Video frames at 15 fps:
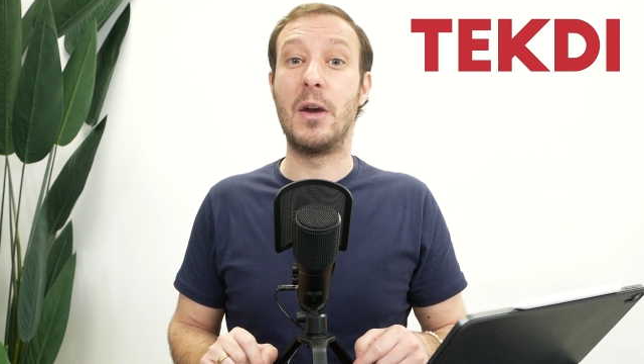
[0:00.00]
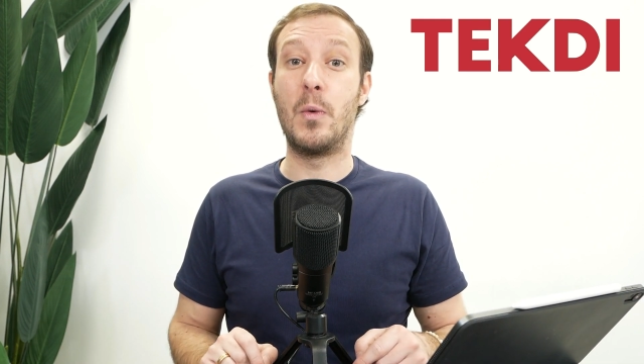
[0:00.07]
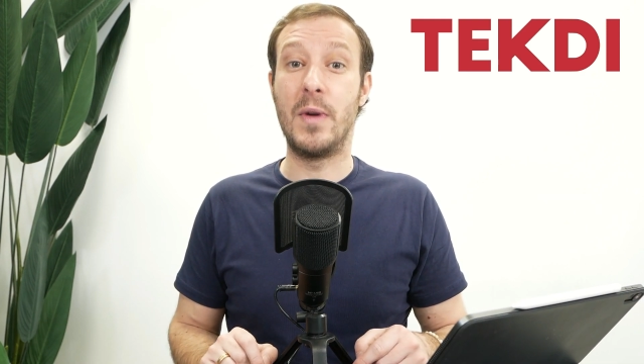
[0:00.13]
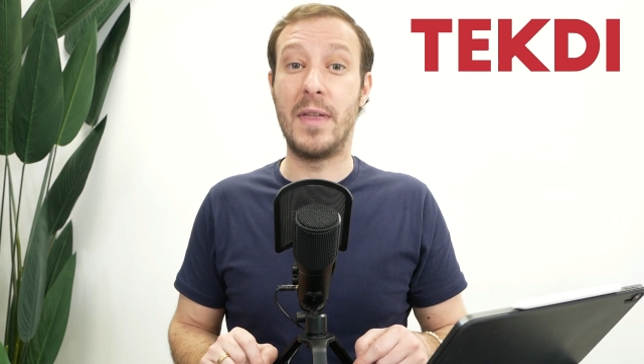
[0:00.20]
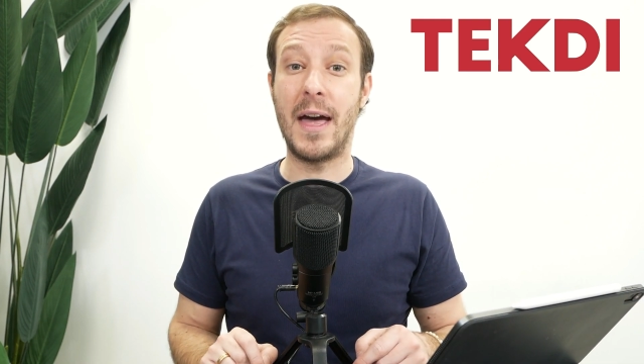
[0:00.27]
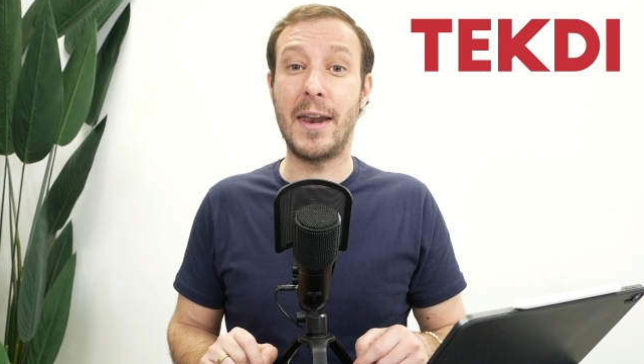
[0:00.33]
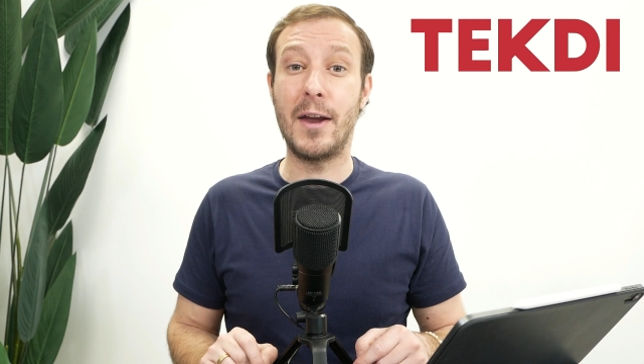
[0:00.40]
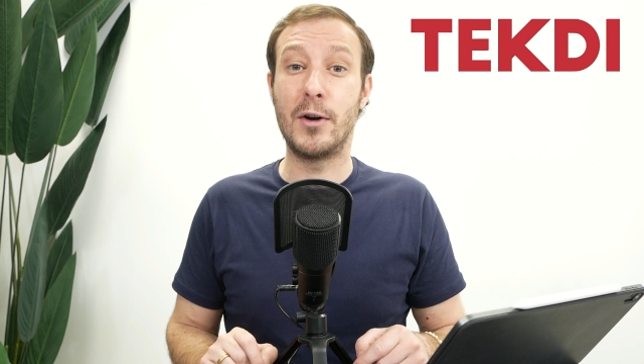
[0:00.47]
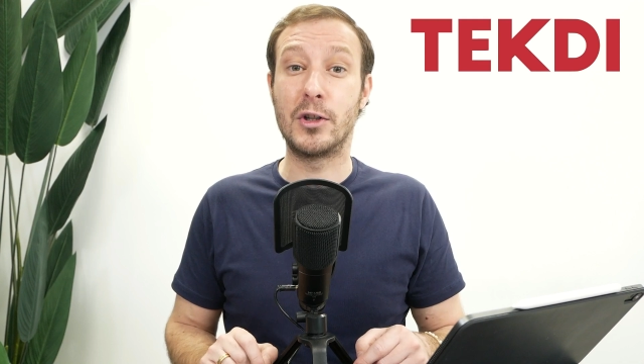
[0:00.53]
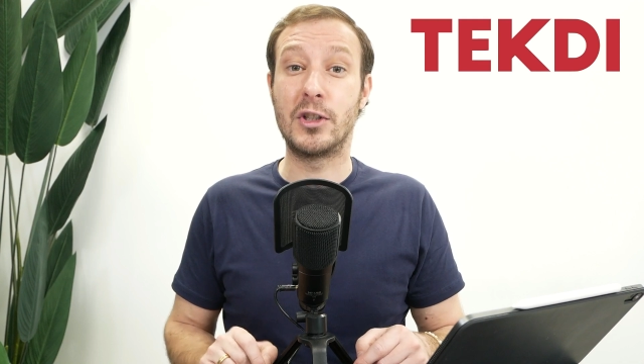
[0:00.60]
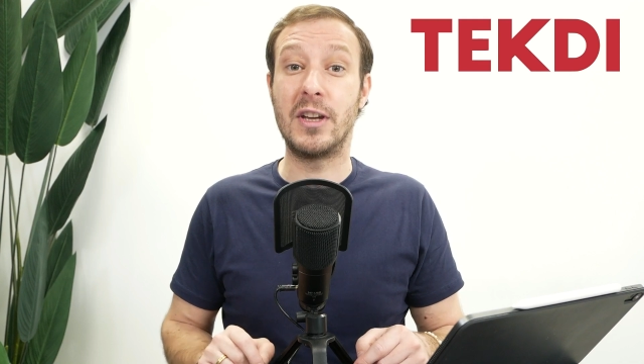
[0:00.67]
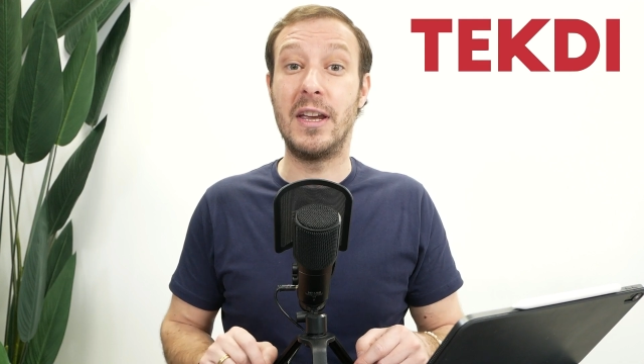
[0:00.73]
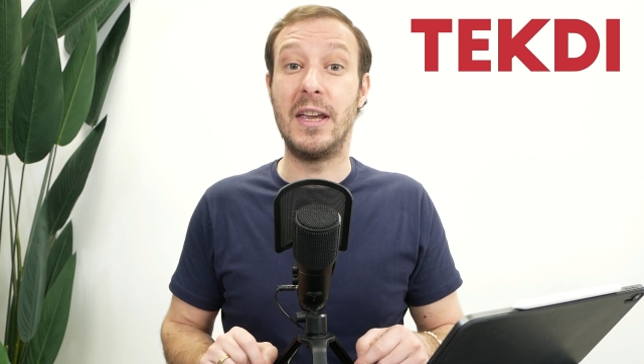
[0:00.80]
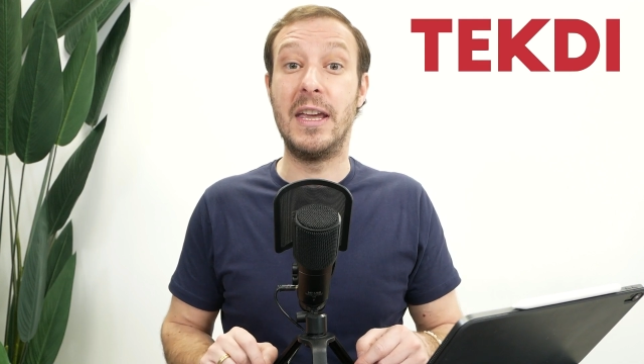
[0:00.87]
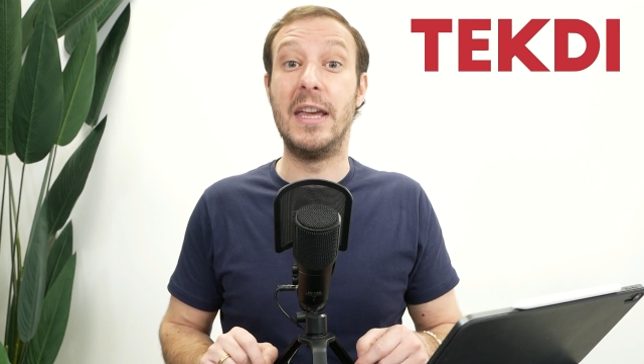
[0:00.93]
Cuidado
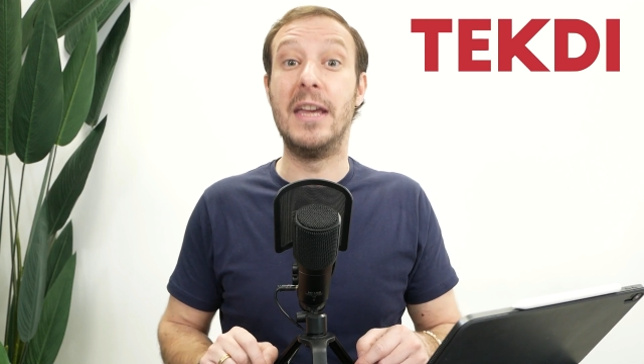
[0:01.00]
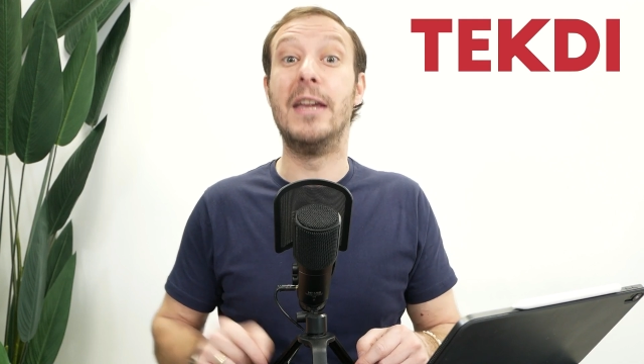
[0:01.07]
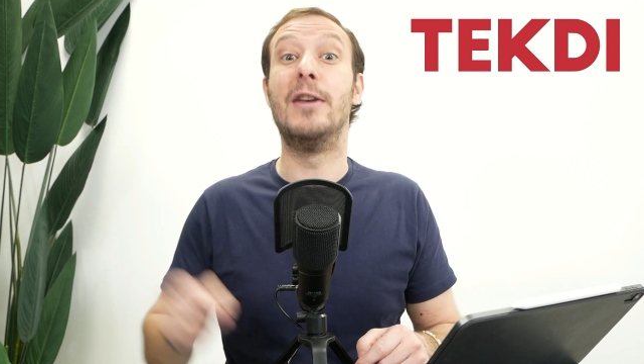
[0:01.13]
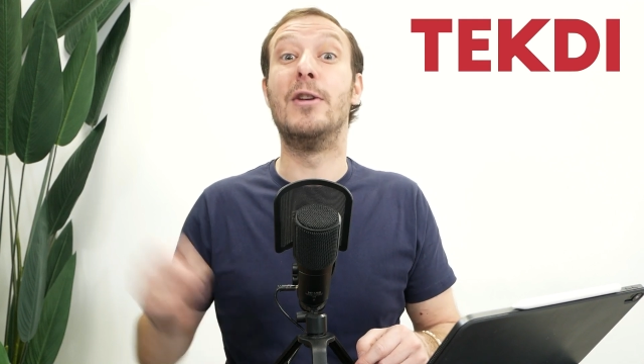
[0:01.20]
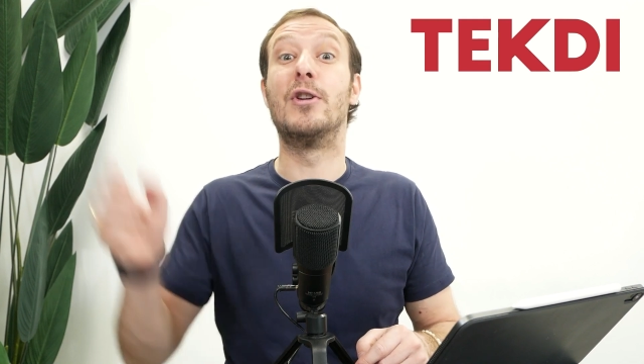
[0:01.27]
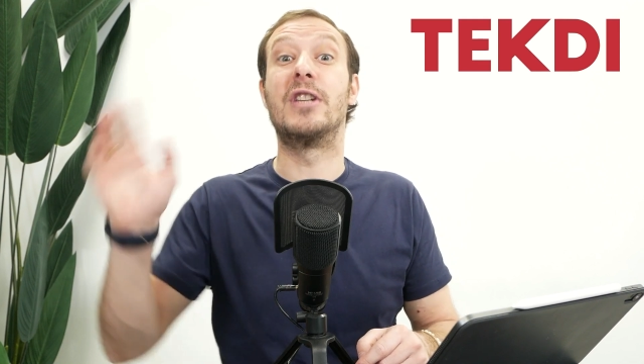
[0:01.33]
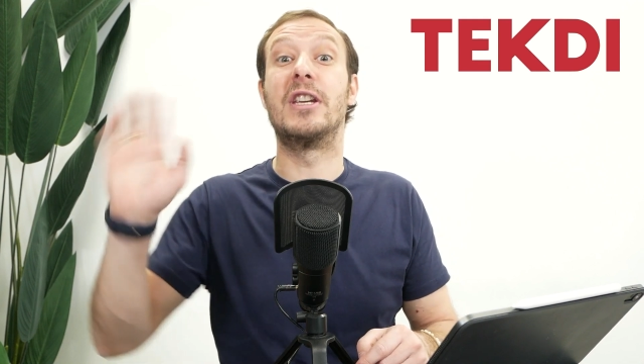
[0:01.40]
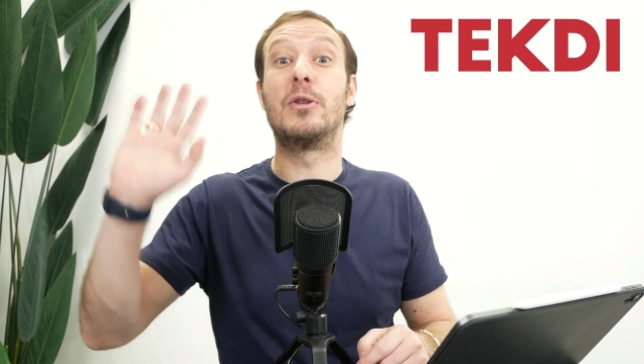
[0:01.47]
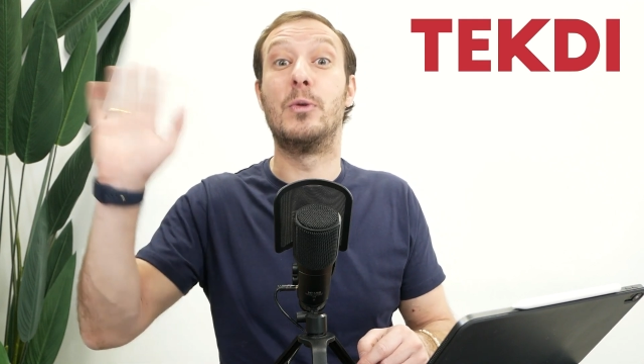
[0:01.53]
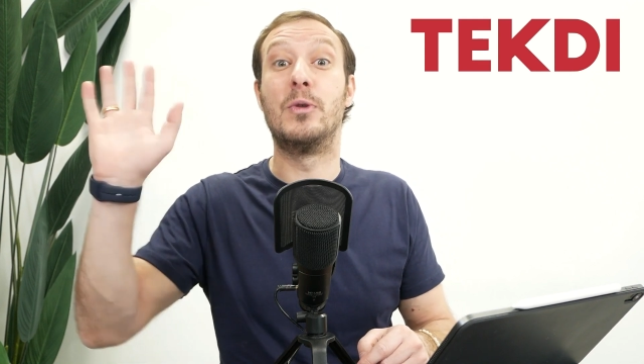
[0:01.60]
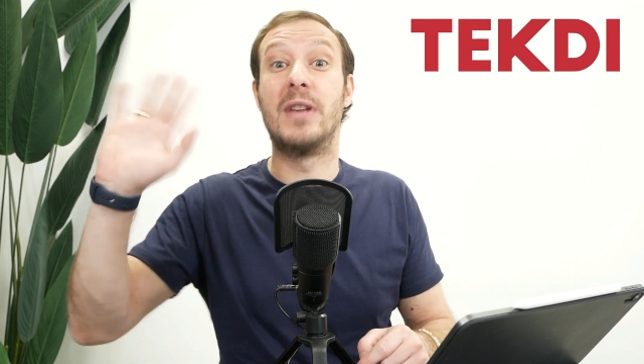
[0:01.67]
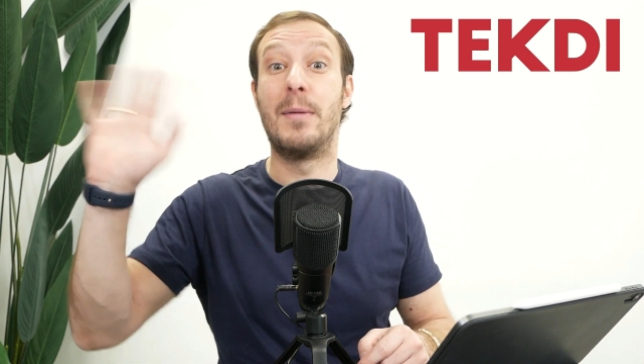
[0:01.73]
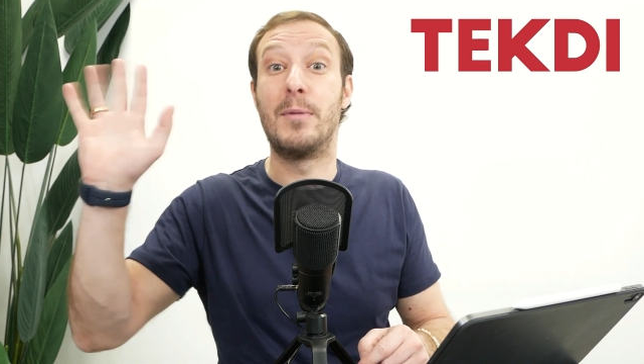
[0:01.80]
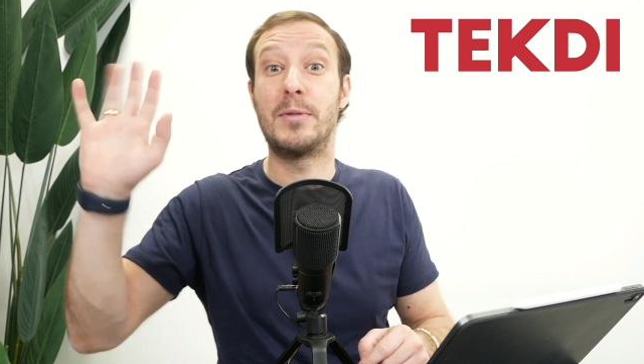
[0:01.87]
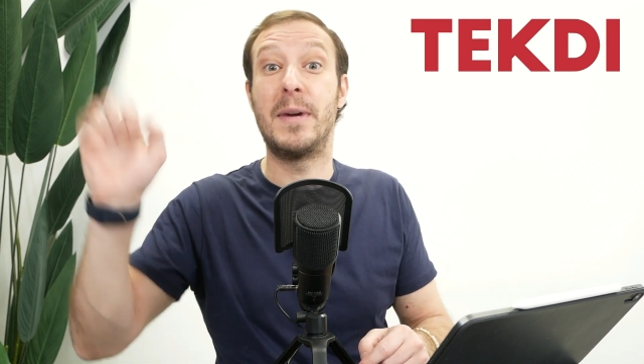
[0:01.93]
y nos
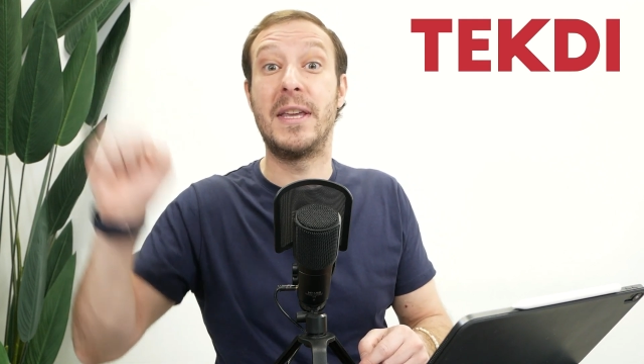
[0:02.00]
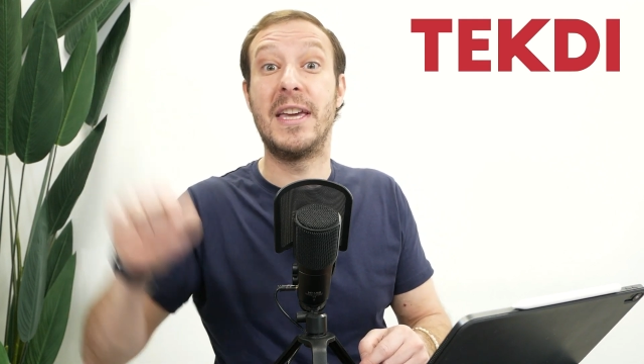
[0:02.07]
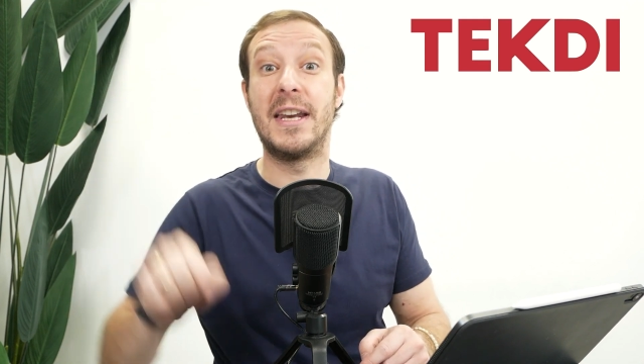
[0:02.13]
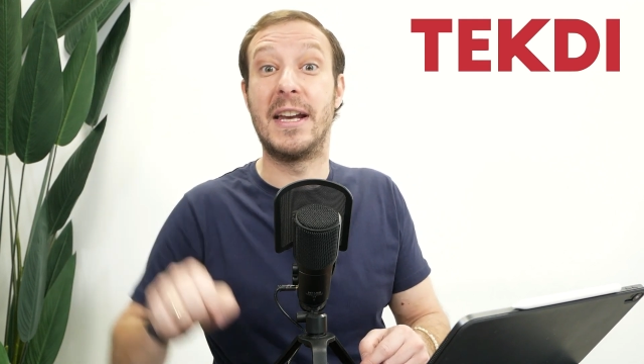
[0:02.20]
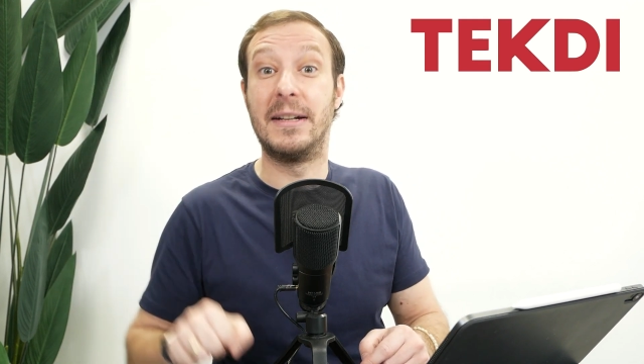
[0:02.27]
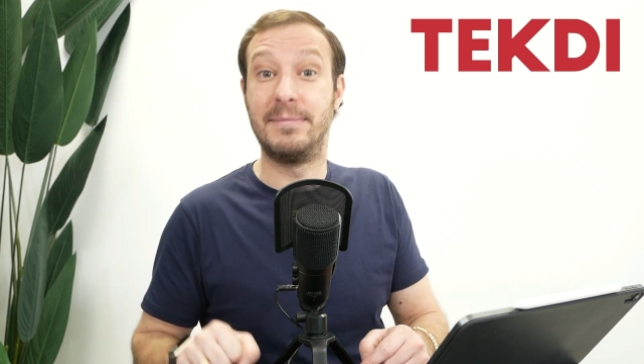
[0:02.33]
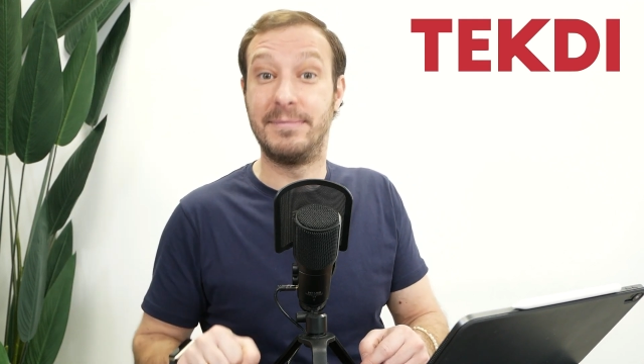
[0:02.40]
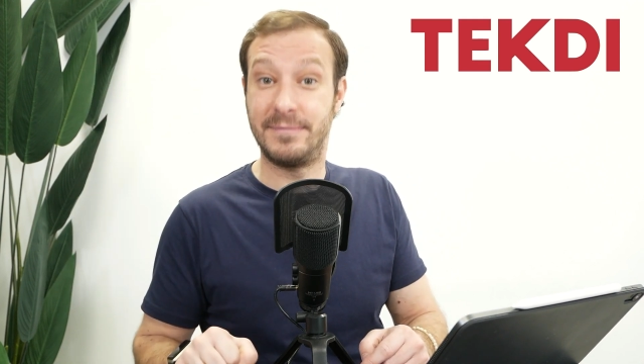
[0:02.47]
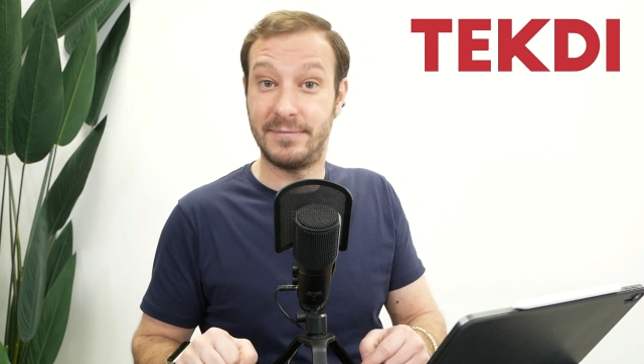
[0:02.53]
escuchamos mañana.